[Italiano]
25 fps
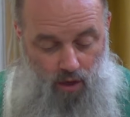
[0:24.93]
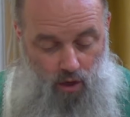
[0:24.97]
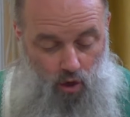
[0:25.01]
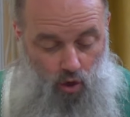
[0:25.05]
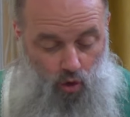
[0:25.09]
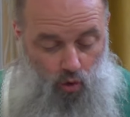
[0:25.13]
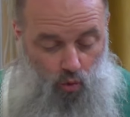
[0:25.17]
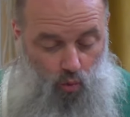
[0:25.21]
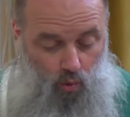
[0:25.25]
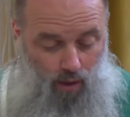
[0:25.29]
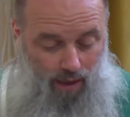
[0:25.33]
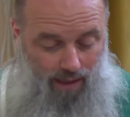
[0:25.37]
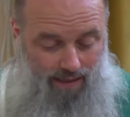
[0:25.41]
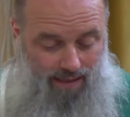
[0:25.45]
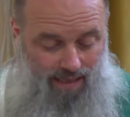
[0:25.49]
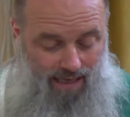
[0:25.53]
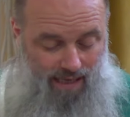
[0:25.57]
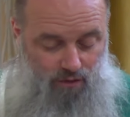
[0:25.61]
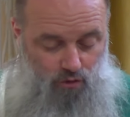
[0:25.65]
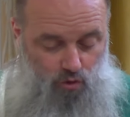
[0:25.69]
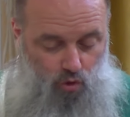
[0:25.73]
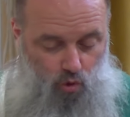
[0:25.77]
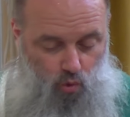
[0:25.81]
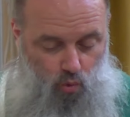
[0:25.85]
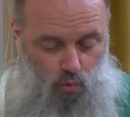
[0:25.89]

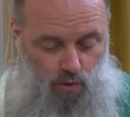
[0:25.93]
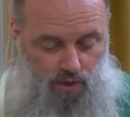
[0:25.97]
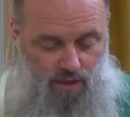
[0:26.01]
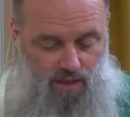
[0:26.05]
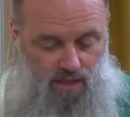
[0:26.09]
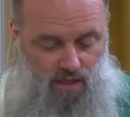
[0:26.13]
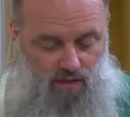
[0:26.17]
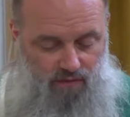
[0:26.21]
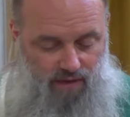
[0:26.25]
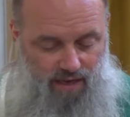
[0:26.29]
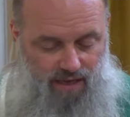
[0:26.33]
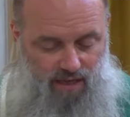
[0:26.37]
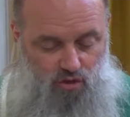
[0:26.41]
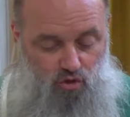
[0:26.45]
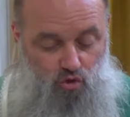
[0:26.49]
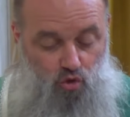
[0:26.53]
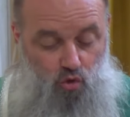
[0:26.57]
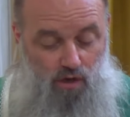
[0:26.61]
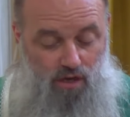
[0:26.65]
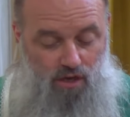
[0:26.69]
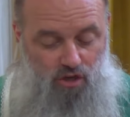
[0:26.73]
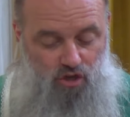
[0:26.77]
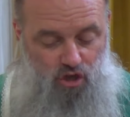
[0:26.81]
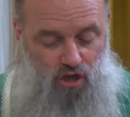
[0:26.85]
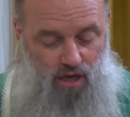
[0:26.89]
Guardando quindi verso
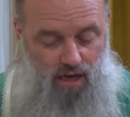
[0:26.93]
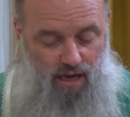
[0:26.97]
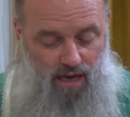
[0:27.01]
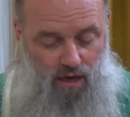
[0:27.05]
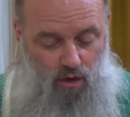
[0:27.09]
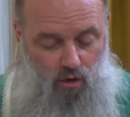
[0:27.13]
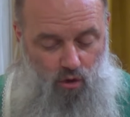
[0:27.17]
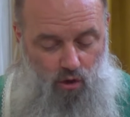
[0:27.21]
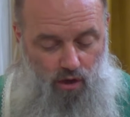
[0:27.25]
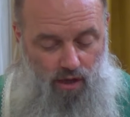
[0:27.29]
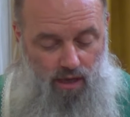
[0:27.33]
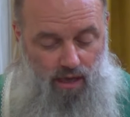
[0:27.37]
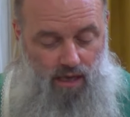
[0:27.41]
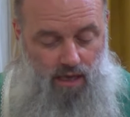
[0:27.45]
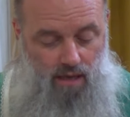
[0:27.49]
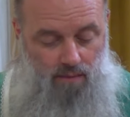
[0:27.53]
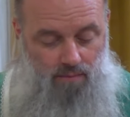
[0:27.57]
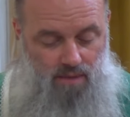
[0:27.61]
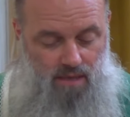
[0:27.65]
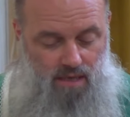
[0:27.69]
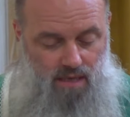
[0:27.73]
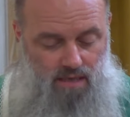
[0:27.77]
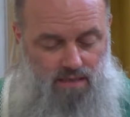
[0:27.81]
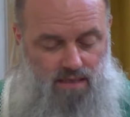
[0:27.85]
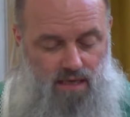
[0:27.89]
il cielo,
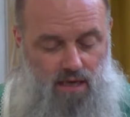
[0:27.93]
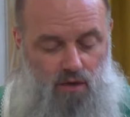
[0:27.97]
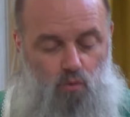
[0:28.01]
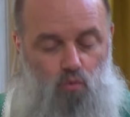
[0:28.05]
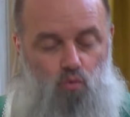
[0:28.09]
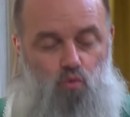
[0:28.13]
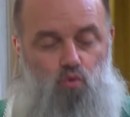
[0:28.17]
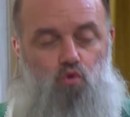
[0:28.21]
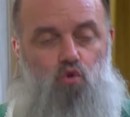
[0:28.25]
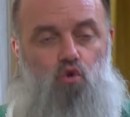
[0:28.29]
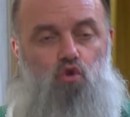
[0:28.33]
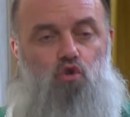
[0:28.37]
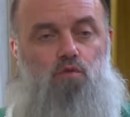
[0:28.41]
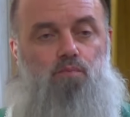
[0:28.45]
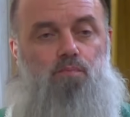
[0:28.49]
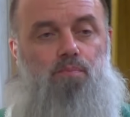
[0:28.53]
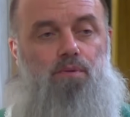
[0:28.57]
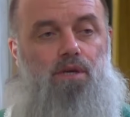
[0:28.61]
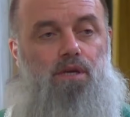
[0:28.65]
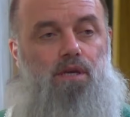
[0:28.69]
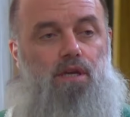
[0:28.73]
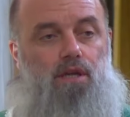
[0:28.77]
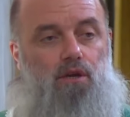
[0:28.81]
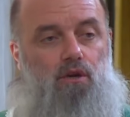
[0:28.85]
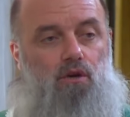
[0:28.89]
emise un
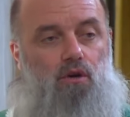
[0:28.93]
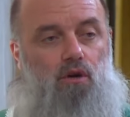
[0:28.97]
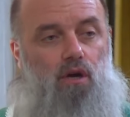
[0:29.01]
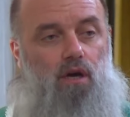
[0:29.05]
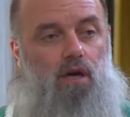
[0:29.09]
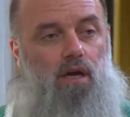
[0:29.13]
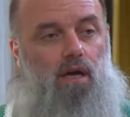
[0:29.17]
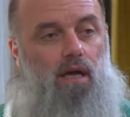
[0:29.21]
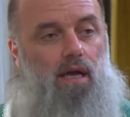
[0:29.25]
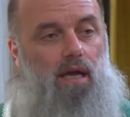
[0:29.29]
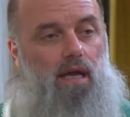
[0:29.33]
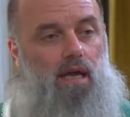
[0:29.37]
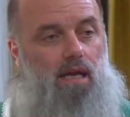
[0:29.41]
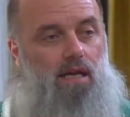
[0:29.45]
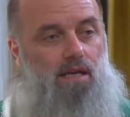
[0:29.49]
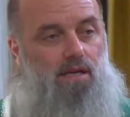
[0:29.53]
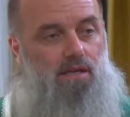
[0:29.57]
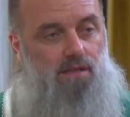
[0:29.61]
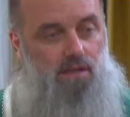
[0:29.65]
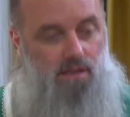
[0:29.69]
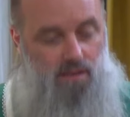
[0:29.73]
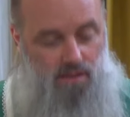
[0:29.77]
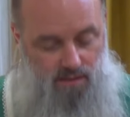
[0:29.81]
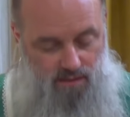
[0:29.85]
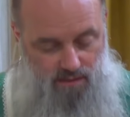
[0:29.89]
sospiro e gli
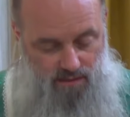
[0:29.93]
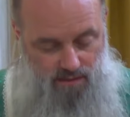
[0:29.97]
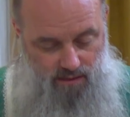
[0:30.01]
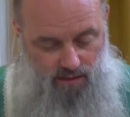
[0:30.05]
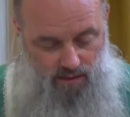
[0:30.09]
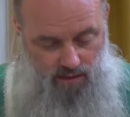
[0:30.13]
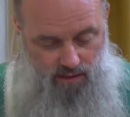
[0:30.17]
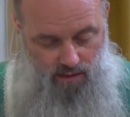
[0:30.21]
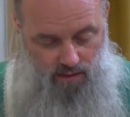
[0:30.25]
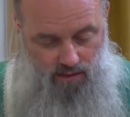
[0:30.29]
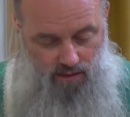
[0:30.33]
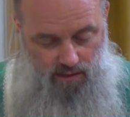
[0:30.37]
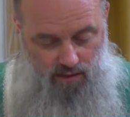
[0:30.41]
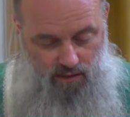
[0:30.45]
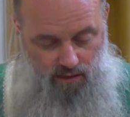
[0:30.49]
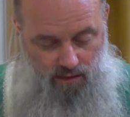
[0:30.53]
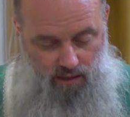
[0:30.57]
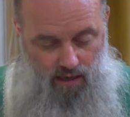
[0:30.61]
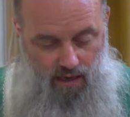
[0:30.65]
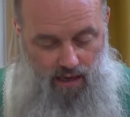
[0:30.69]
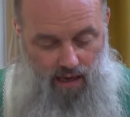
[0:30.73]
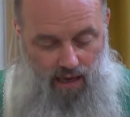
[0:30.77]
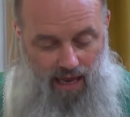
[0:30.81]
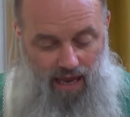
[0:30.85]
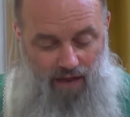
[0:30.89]
disse,
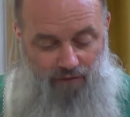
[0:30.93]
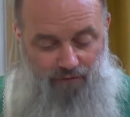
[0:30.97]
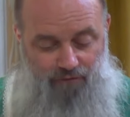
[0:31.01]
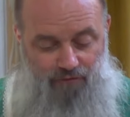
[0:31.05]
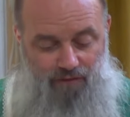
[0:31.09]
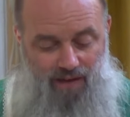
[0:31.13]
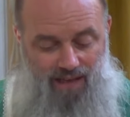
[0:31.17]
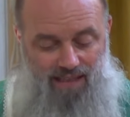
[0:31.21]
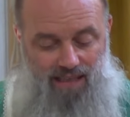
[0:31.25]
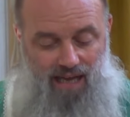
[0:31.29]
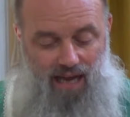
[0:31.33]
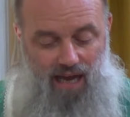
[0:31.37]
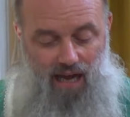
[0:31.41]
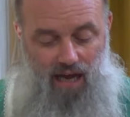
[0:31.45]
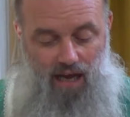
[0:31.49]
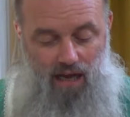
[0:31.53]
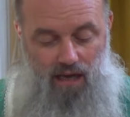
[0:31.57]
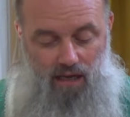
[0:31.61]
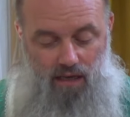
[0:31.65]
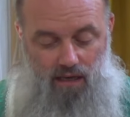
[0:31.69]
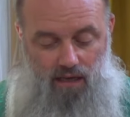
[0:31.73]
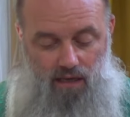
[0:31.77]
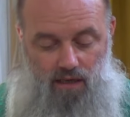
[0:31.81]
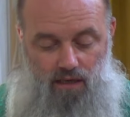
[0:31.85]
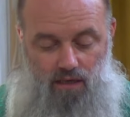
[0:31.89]
è
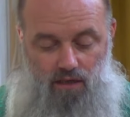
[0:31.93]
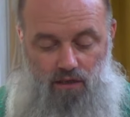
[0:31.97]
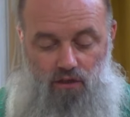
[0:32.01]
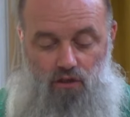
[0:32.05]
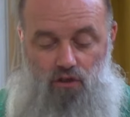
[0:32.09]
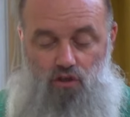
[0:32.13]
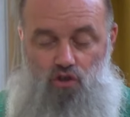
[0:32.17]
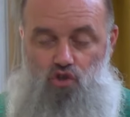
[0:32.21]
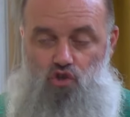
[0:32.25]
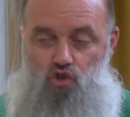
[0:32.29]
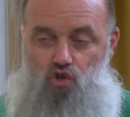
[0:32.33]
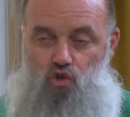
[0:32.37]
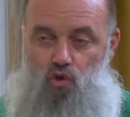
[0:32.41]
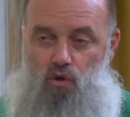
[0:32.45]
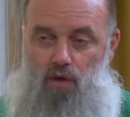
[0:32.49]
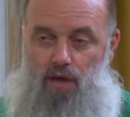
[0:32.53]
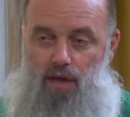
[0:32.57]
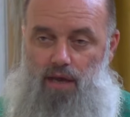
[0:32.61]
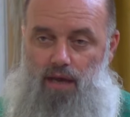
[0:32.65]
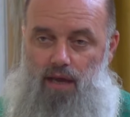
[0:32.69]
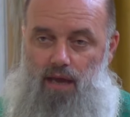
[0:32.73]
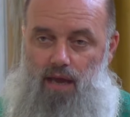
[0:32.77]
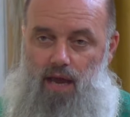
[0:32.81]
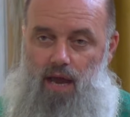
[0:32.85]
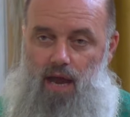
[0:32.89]
fatà,
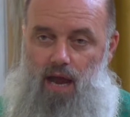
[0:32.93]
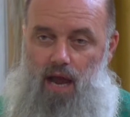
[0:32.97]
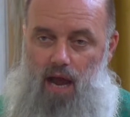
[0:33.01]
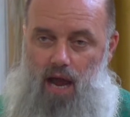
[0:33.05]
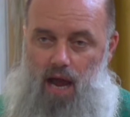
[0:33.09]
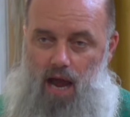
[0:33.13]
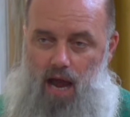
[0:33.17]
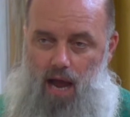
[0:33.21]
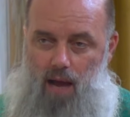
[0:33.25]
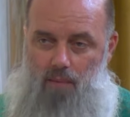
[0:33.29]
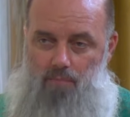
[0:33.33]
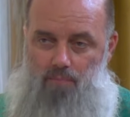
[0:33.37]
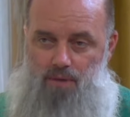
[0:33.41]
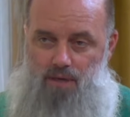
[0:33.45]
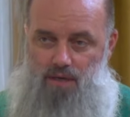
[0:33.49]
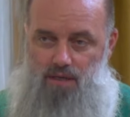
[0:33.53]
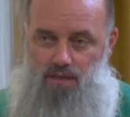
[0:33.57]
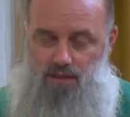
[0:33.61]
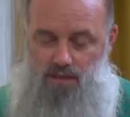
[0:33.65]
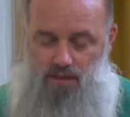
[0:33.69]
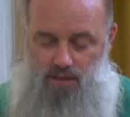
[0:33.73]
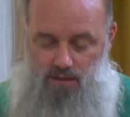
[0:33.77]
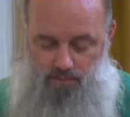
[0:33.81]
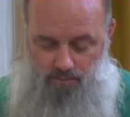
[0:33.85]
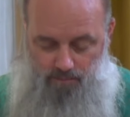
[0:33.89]
cioè
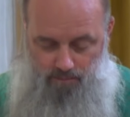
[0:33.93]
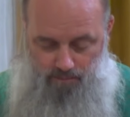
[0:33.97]
apriti.